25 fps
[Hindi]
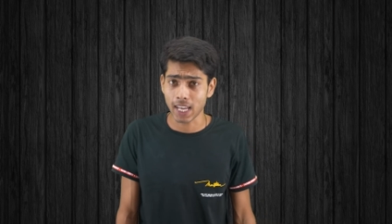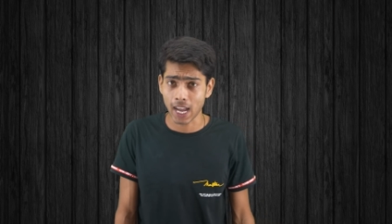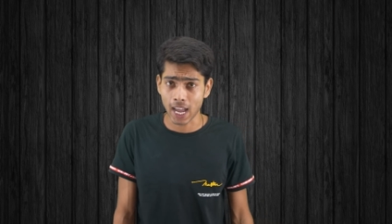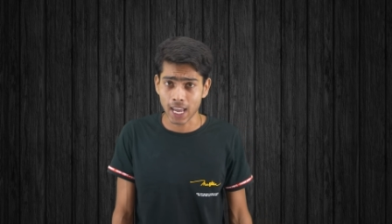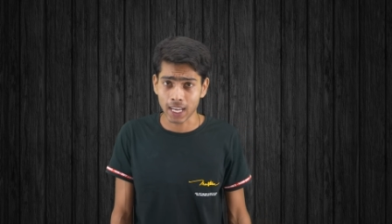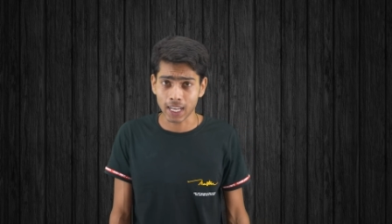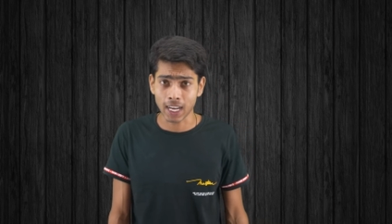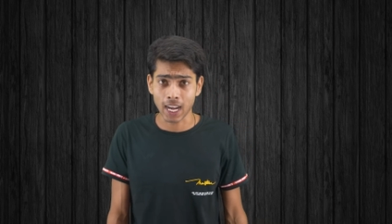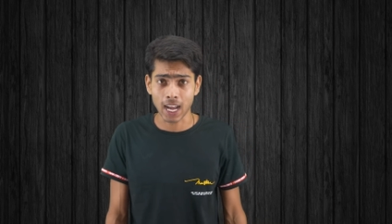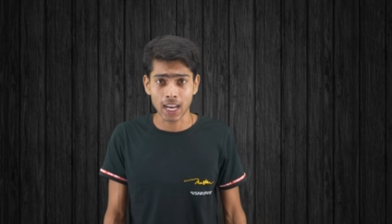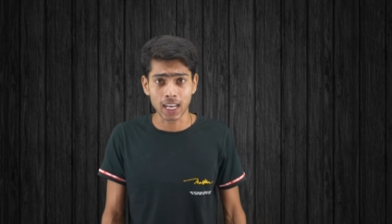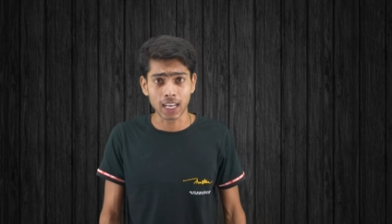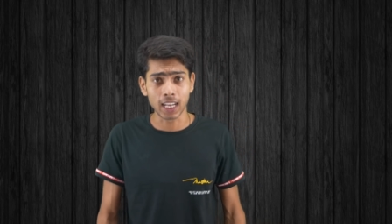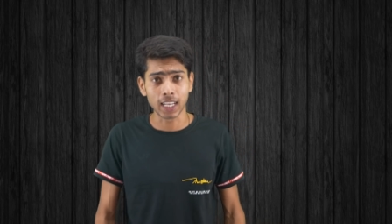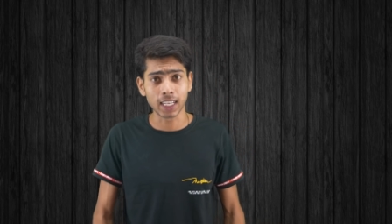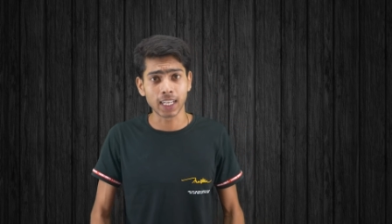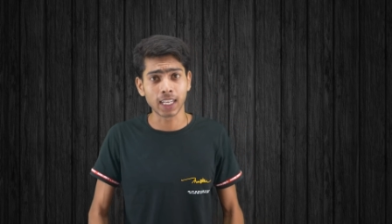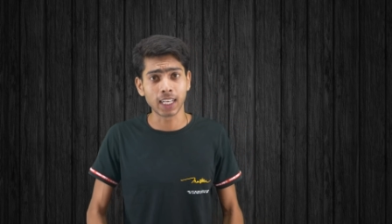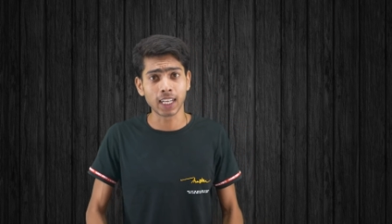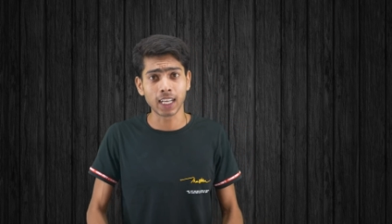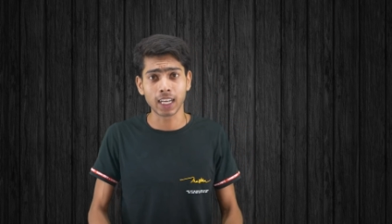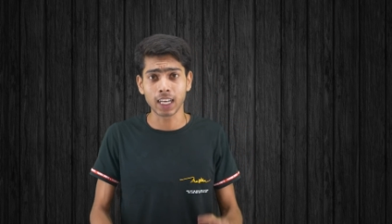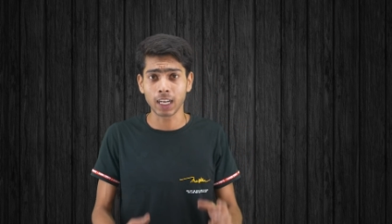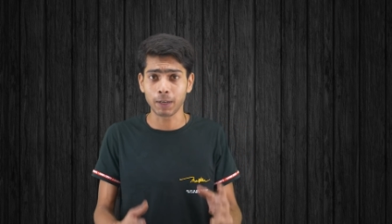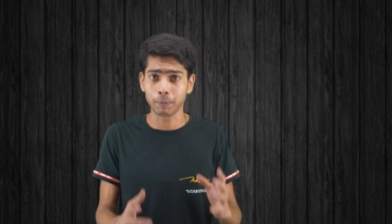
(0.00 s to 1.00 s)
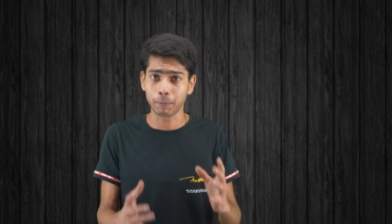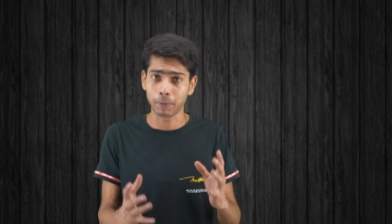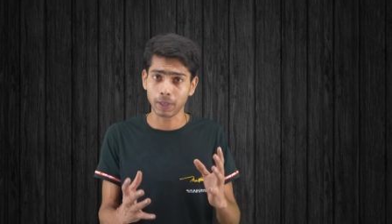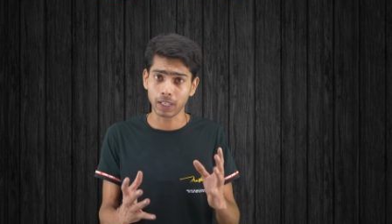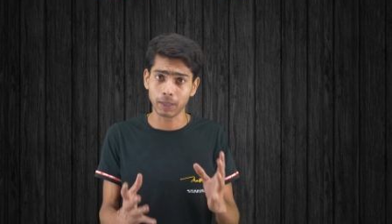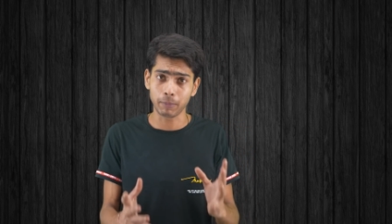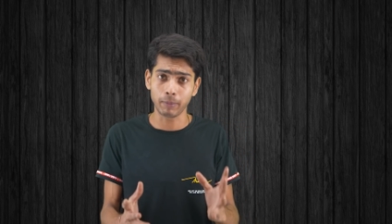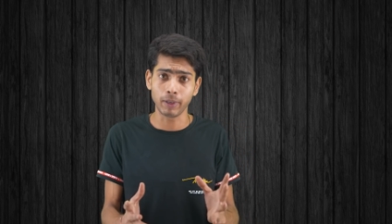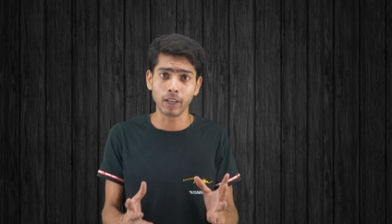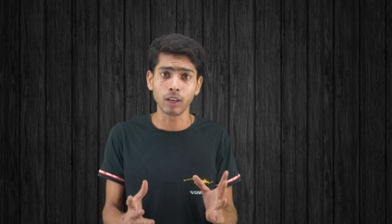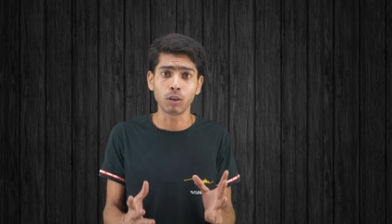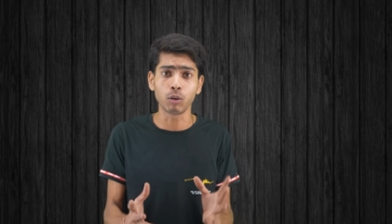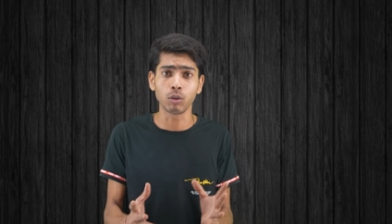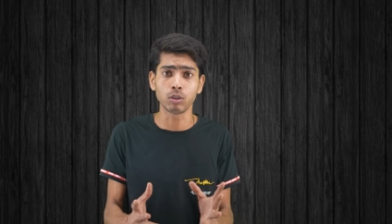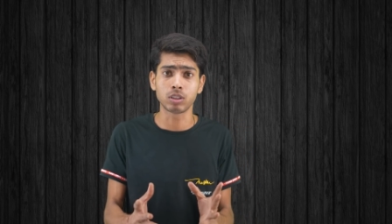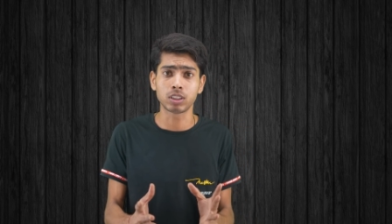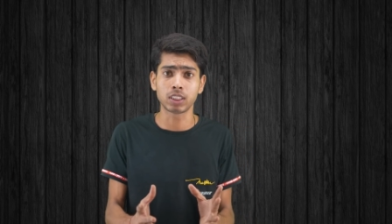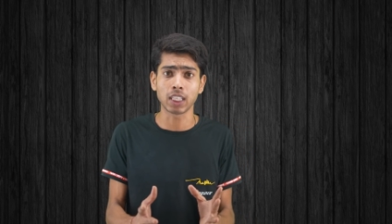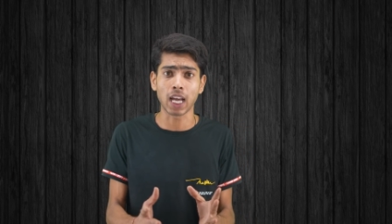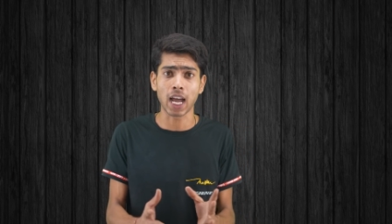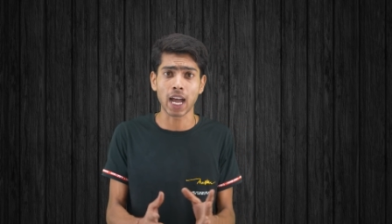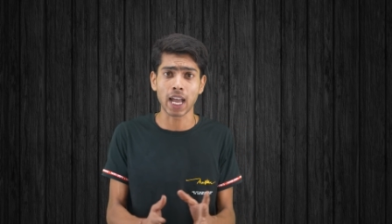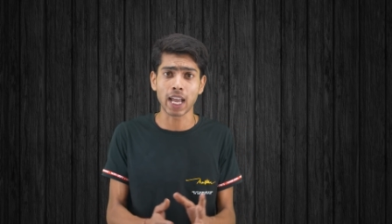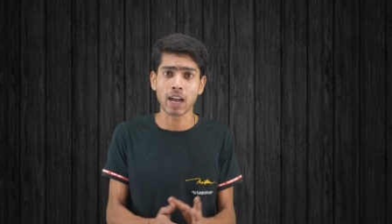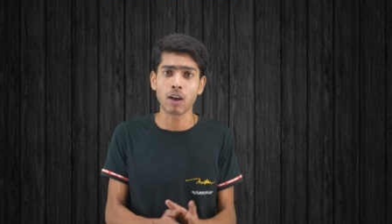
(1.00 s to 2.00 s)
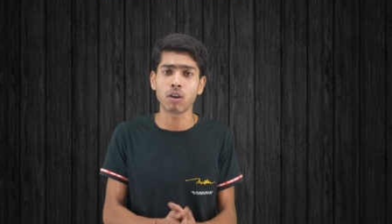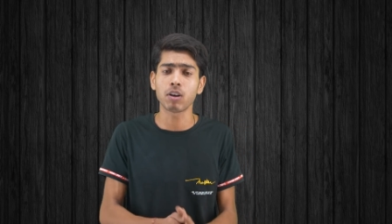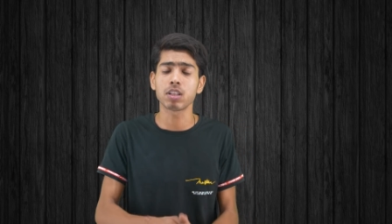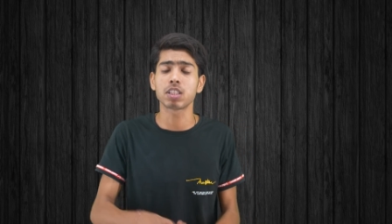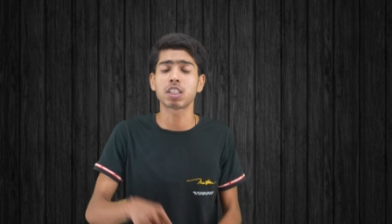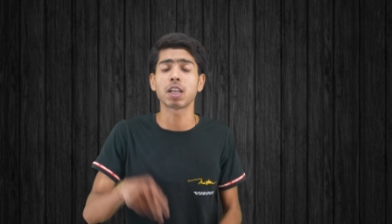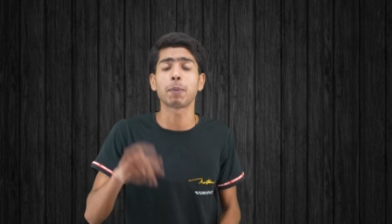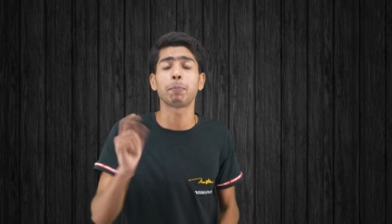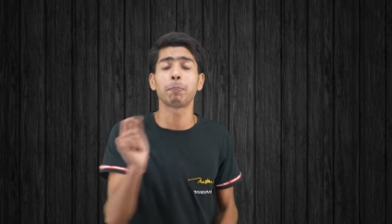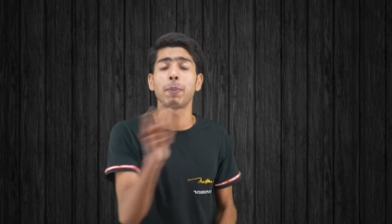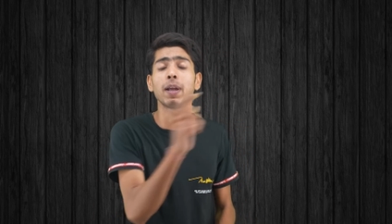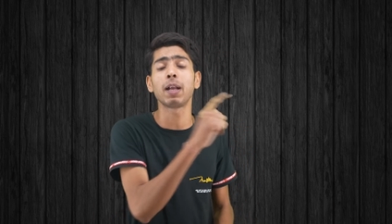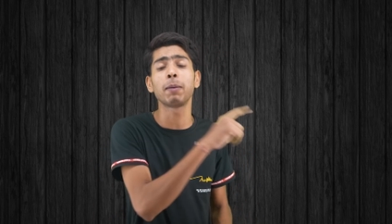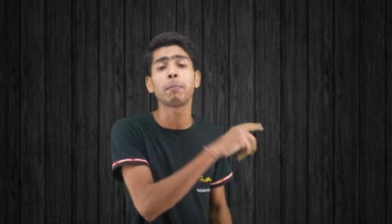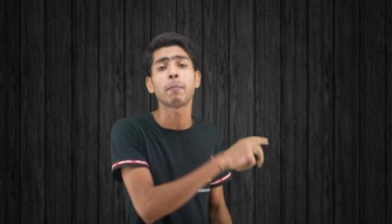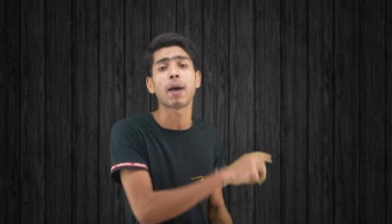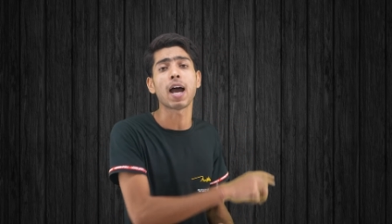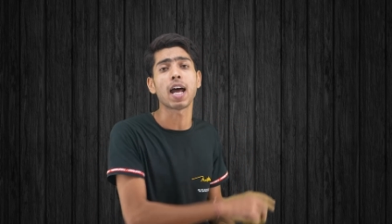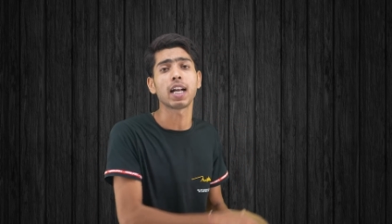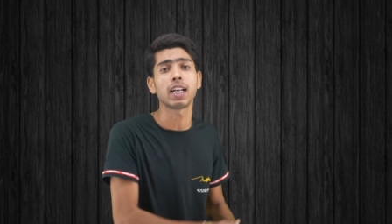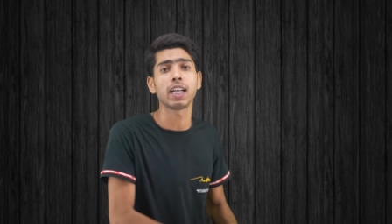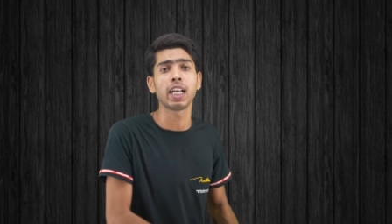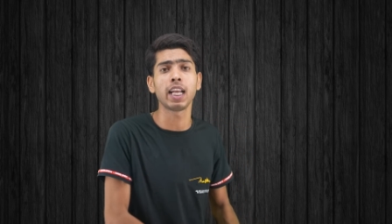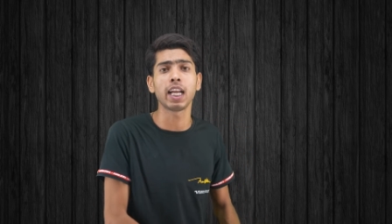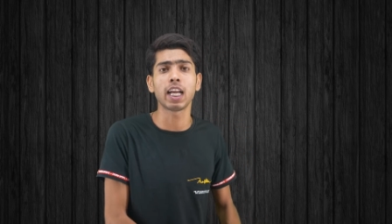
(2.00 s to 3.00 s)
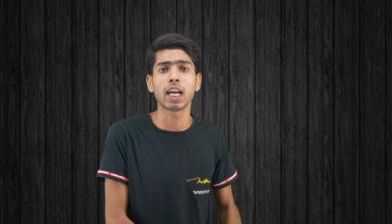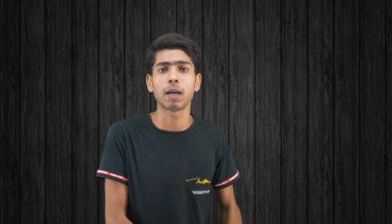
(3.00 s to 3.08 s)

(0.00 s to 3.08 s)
जाएगा लेकिन अगर फिर भी गुस्सा आया और चप्पल मारने